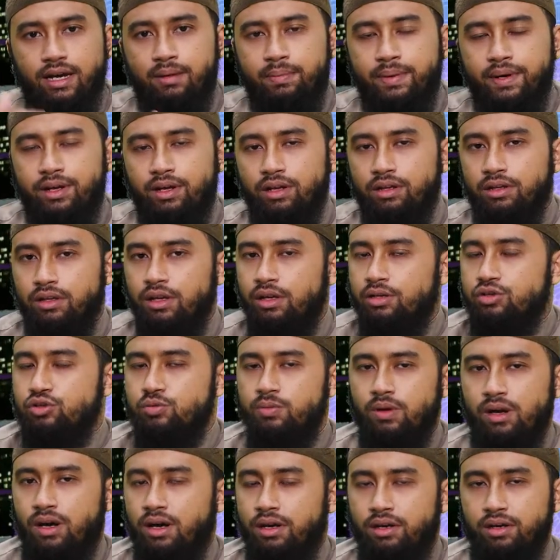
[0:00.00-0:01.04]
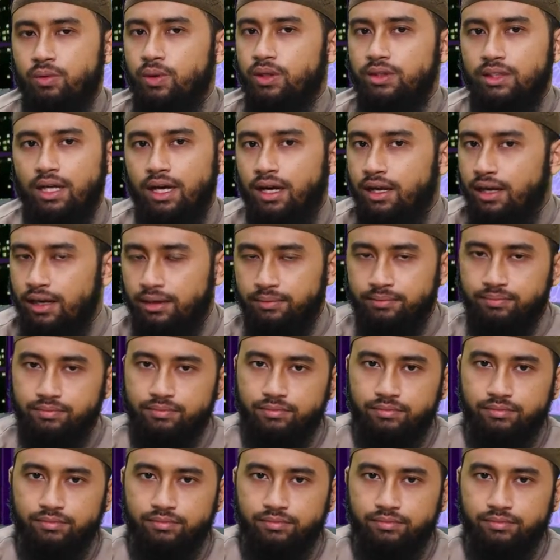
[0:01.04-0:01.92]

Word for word: kepada Allah Subhanahu wa taala.